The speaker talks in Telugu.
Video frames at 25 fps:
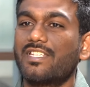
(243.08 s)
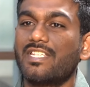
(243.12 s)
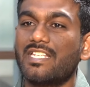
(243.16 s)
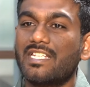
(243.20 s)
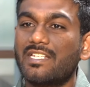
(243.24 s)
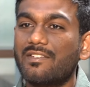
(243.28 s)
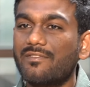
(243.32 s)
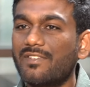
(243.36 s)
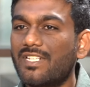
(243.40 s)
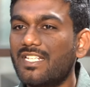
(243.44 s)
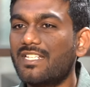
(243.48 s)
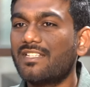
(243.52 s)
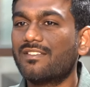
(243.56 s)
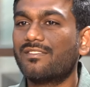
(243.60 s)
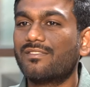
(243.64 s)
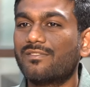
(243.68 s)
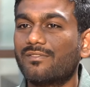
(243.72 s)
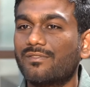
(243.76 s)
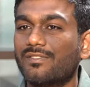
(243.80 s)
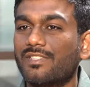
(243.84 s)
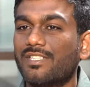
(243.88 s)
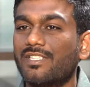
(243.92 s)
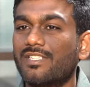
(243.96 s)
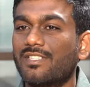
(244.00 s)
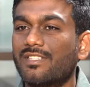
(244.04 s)
ఈక్విటీ ఎంత
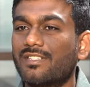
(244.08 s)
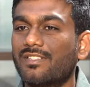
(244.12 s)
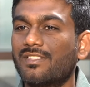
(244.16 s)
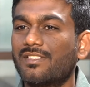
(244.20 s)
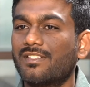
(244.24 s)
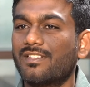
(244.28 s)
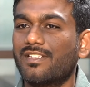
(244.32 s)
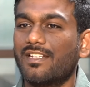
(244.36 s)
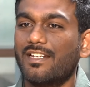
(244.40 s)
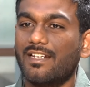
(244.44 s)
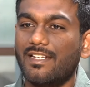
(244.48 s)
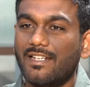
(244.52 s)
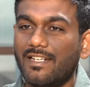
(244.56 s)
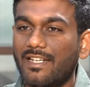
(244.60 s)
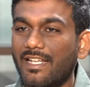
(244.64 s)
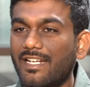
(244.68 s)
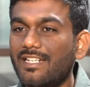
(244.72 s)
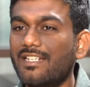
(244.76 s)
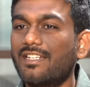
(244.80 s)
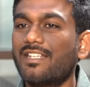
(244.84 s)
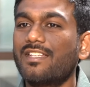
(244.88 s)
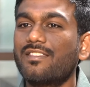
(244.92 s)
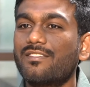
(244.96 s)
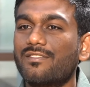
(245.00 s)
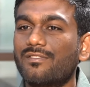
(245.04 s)
ఉంది
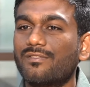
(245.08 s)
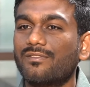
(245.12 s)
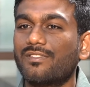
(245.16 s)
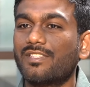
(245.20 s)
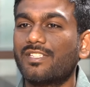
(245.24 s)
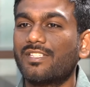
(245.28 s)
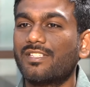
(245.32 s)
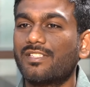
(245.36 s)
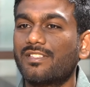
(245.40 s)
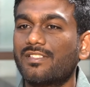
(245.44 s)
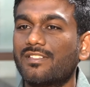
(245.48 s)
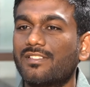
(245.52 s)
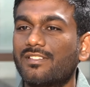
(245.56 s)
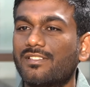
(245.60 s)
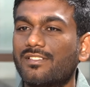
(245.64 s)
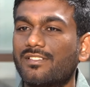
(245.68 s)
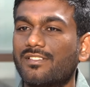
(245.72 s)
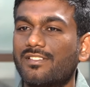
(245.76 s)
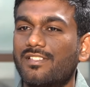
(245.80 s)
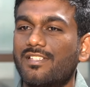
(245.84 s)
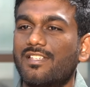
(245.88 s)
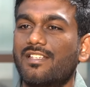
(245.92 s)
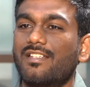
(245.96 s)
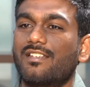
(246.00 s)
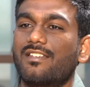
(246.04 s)
డెట్ ఎంత ఉంది
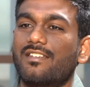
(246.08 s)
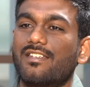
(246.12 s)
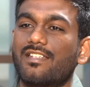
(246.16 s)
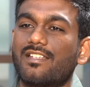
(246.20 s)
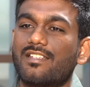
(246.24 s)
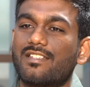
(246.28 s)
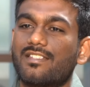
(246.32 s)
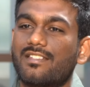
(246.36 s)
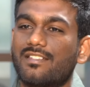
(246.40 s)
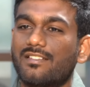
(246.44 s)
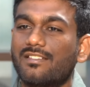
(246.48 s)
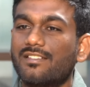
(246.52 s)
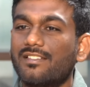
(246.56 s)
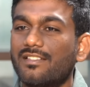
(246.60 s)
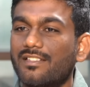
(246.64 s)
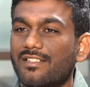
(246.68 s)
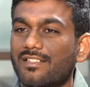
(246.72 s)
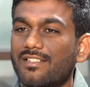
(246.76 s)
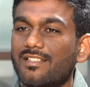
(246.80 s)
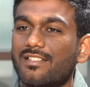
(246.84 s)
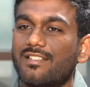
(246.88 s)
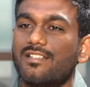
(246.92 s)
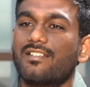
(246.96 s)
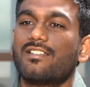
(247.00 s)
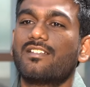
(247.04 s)
నెక్స్ట్
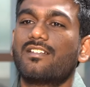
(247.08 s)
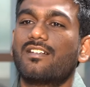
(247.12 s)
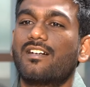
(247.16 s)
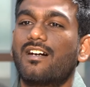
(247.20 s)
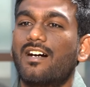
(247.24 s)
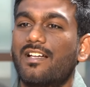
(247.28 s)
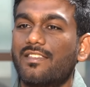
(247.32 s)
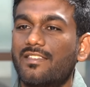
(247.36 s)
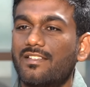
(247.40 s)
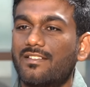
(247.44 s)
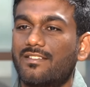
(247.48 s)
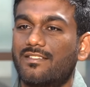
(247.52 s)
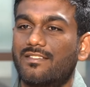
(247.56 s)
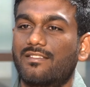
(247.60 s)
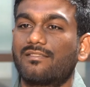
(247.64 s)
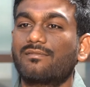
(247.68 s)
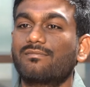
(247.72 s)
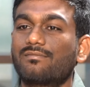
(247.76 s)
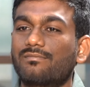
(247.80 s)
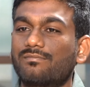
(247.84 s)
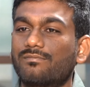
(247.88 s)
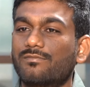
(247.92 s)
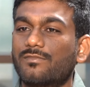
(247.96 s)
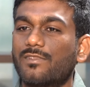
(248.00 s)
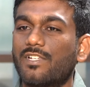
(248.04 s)
అదర్స్
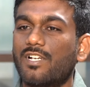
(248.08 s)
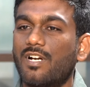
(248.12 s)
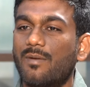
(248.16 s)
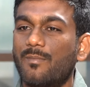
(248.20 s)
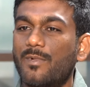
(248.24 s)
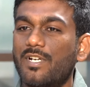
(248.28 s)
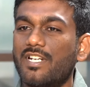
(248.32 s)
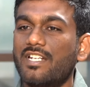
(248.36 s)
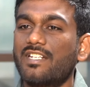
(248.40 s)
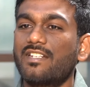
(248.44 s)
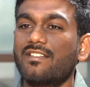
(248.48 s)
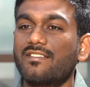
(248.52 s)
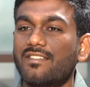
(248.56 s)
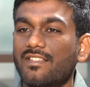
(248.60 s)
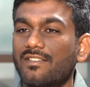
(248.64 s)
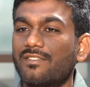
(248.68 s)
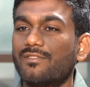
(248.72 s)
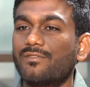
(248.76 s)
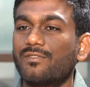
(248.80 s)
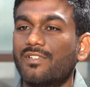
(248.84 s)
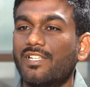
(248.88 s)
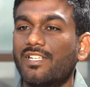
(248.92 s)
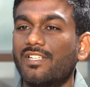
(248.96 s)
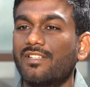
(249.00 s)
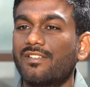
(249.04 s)
కమోడిటీస్ ఎంత
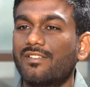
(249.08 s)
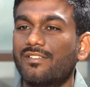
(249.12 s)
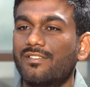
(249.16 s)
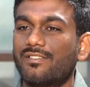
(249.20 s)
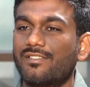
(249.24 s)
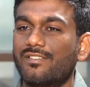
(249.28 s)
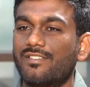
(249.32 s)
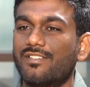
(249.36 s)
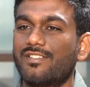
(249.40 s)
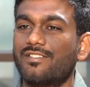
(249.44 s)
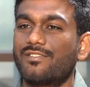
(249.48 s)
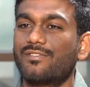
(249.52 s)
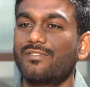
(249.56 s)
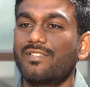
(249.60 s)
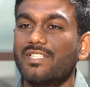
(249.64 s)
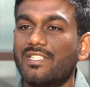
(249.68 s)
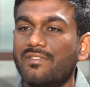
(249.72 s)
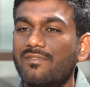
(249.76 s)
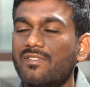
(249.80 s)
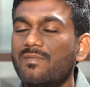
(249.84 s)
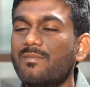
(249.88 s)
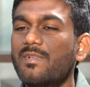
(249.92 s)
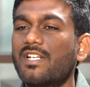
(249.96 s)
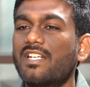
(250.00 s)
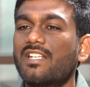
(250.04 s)
ఉన్నాయి సో
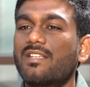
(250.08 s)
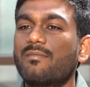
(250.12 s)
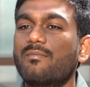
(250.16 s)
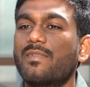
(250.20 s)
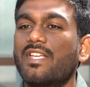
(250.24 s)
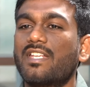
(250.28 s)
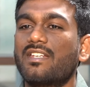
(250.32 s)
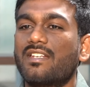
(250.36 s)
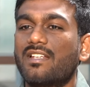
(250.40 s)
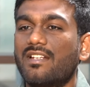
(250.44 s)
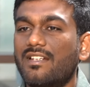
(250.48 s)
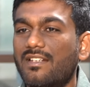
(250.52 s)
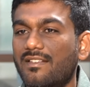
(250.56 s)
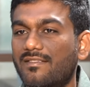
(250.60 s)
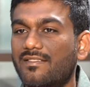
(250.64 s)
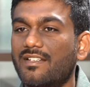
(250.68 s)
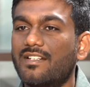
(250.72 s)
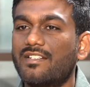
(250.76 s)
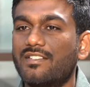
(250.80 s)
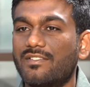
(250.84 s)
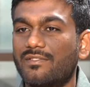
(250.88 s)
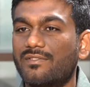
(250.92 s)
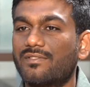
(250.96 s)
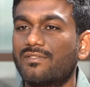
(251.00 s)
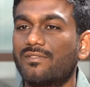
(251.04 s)
ఇవి మనకి మెయిన్గా డిసైడ్
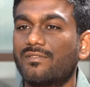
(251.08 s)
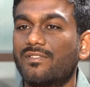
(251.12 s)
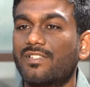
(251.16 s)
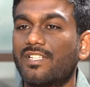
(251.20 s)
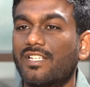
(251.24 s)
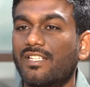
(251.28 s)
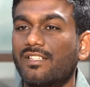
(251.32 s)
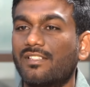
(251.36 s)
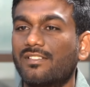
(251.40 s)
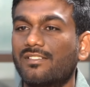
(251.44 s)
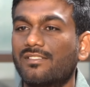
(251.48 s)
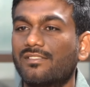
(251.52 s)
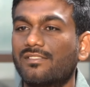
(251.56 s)
చేస్తుంటాయి